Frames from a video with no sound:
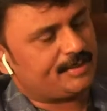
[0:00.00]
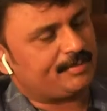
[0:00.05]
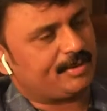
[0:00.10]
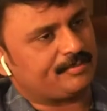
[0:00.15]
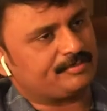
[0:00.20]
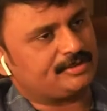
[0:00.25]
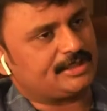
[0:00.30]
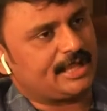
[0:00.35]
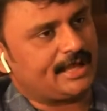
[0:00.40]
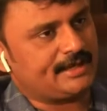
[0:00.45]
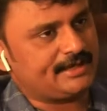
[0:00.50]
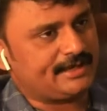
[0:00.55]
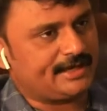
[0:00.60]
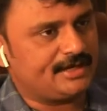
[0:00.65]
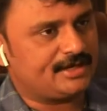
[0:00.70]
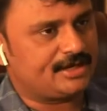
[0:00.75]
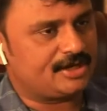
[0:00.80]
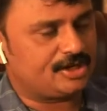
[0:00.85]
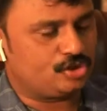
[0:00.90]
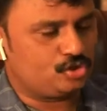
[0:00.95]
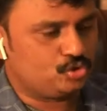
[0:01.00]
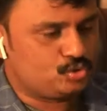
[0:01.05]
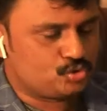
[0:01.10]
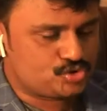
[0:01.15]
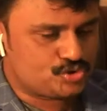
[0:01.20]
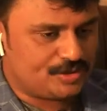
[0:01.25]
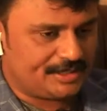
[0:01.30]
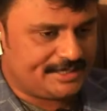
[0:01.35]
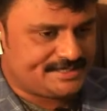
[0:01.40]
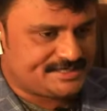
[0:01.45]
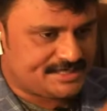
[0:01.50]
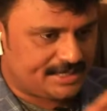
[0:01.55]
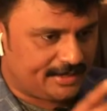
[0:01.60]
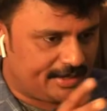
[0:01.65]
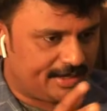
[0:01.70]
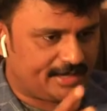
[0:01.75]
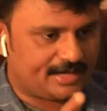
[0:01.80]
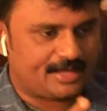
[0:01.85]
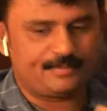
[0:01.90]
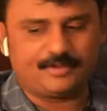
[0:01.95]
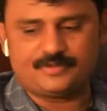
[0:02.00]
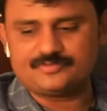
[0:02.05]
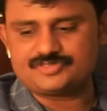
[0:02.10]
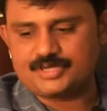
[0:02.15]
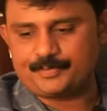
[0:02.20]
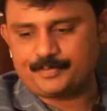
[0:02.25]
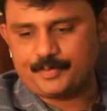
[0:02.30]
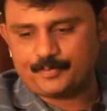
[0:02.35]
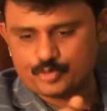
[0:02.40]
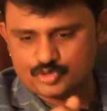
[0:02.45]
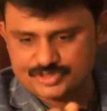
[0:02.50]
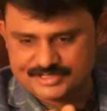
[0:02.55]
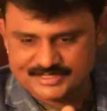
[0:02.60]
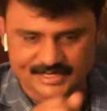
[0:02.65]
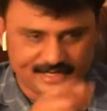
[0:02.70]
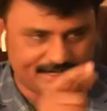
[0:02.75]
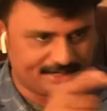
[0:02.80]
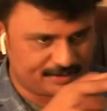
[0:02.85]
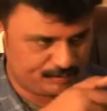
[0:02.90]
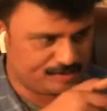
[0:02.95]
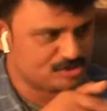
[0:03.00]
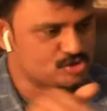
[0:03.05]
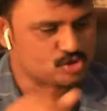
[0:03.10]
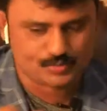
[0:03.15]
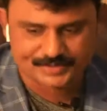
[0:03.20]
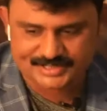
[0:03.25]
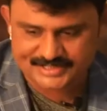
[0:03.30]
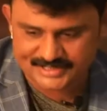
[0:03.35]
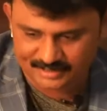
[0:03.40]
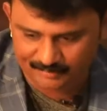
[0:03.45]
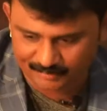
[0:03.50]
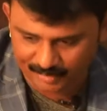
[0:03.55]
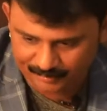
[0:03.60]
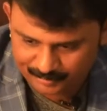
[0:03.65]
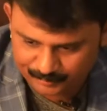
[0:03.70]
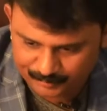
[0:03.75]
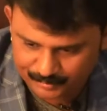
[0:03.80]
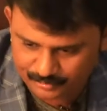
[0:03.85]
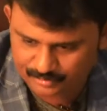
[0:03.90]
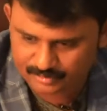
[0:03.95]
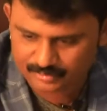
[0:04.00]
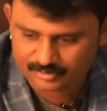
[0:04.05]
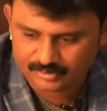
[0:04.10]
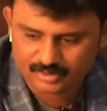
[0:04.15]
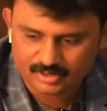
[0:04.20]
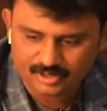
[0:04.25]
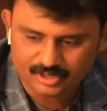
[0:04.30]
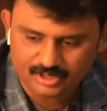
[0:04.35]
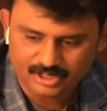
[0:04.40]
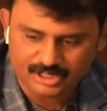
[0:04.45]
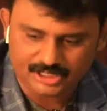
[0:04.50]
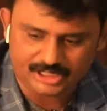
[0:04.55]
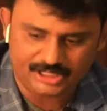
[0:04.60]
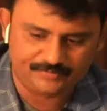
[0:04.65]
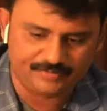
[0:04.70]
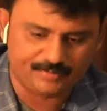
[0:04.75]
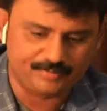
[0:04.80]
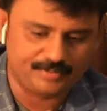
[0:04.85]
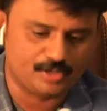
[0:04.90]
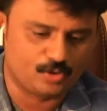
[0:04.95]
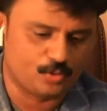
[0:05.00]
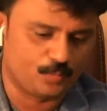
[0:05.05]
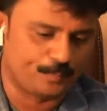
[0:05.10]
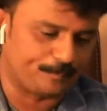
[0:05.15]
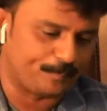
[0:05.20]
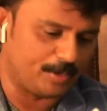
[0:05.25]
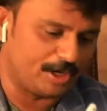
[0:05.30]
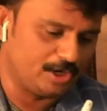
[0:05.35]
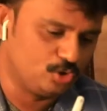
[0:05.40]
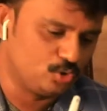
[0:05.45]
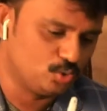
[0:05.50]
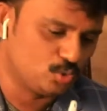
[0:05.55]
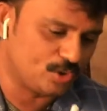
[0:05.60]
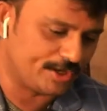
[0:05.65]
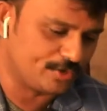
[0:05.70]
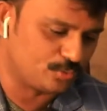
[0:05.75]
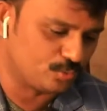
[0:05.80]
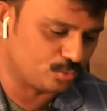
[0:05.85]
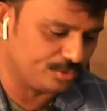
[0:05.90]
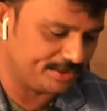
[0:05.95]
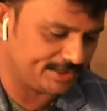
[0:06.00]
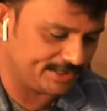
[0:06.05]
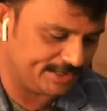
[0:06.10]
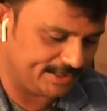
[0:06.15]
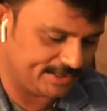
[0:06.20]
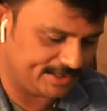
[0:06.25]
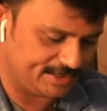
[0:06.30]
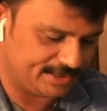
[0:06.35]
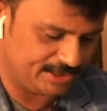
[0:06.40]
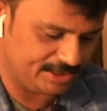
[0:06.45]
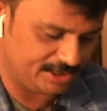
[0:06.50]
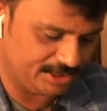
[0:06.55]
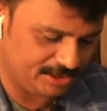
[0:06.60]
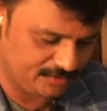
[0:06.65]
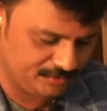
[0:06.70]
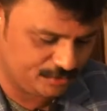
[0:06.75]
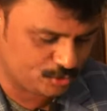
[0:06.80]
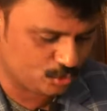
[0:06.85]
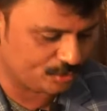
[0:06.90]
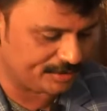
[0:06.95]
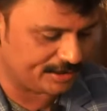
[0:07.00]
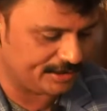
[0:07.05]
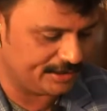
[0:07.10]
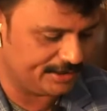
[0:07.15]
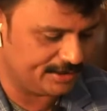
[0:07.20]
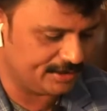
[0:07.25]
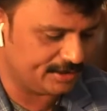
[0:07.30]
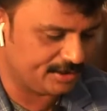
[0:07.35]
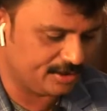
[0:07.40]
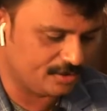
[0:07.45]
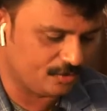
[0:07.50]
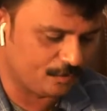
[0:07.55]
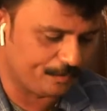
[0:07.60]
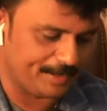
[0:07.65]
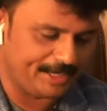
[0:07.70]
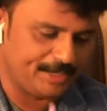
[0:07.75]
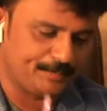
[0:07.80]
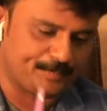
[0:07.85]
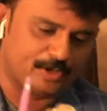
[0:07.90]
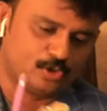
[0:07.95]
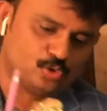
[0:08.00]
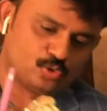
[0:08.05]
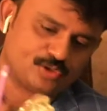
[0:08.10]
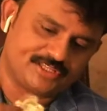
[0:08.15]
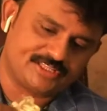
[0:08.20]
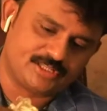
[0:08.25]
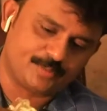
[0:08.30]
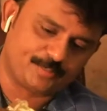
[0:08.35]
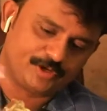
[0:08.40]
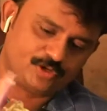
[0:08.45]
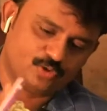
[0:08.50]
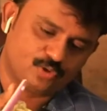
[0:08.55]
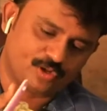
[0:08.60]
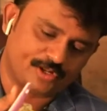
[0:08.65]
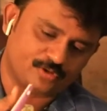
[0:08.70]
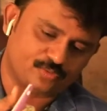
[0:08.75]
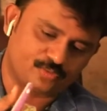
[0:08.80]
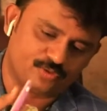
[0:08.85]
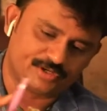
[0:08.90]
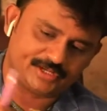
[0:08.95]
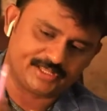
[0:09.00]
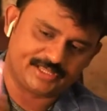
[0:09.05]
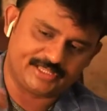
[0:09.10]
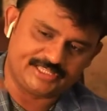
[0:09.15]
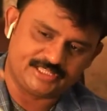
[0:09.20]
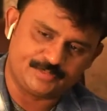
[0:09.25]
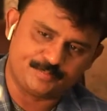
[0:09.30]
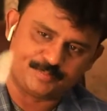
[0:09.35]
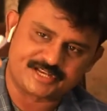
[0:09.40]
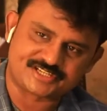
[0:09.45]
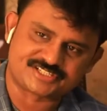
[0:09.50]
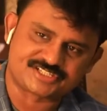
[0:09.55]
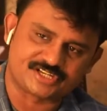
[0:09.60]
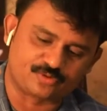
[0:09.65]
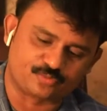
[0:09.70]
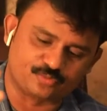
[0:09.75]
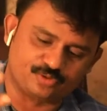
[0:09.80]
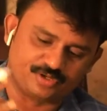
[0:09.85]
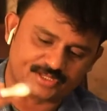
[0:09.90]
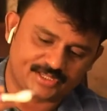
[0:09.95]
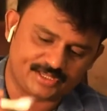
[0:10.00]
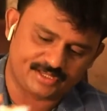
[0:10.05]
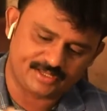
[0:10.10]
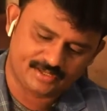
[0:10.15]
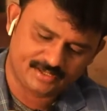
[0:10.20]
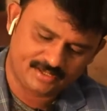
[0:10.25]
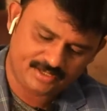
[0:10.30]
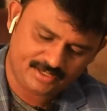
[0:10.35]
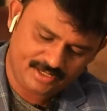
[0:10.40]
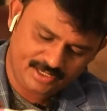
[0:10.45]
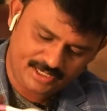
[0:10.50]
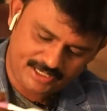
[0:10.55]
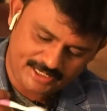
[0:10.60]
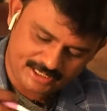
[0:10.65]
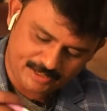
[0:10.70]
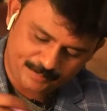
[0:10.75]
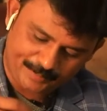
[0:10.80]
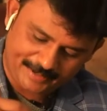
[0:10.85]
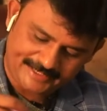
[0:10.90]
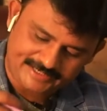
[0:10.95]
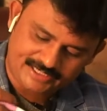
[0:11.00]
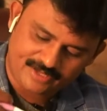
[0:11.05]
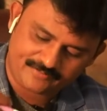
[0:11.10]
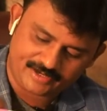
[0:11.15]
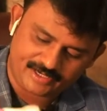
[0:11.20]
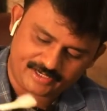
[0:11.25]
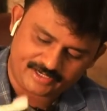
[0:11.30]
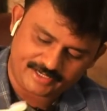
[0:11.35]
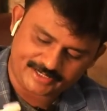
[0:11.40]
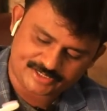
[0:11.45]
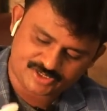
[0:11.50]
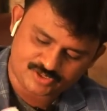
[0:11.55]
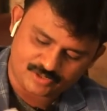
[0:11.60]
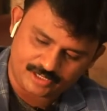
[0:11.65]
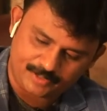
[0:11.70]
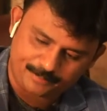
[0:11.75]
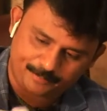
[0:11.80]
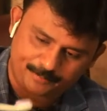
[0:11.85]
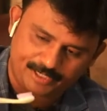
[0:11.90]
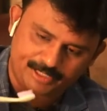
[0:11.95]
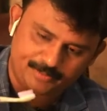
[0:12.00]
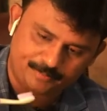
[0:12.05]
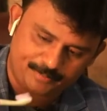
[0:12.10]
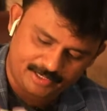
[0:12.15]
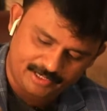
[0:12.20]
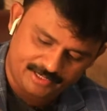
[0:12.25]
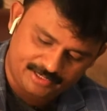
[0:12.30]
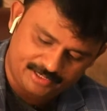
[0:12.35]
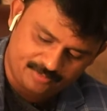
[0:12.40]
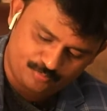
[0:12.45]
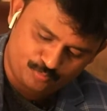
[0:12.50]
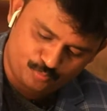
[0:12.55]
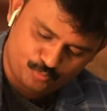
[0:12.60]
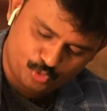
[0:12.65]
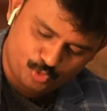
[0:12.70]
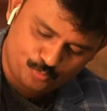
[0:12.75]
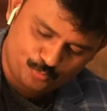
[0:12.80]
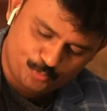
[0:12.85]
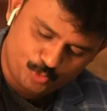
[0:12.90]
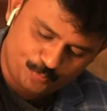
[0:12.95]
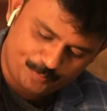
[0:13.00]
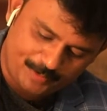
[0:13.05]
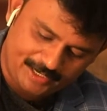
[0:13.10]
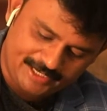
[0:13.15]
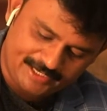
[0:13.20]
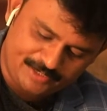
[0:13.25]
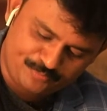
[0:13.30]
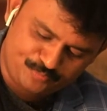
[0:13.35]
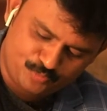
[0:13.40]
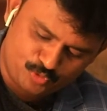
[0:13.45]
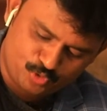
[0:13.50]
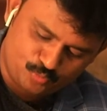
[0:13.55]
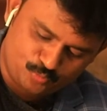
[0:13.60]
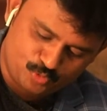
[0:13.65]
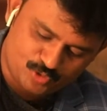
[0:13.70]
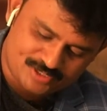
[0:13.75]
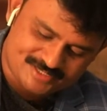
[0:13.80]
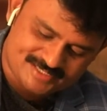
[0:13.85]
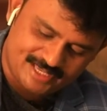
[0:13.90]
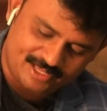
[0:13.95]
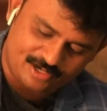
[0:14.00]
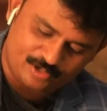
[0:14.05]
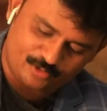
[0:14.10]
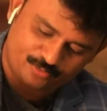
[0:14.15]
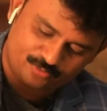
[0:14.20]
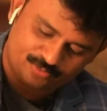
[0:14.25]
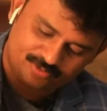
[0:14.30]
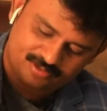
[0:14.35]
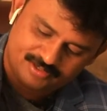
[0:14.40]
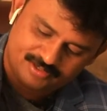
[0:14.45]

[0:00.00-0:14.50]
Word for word: యా మ్యామ్ దానికి ఏంటంటే యూజువలీ జనరల్గా మేము చెప్పే ప్రొసీజర్ ఏంటంటే మీకు చూపిస్తాను మ్యామ్ మీకు ఇవి మీరు పళ్ళు అని అనుకుంటే ఇవి టోటలీ ఇవి పై పళ్ళు కింద పళ్ళు అని అనుకుంటే ఇది బ్రష్ అనుకుంటే ఇది పై దవడిని యాక్చువల్లీ పై పళ్ళని మూడు మూడు పళ్ళని మూడు మూడు సార్లు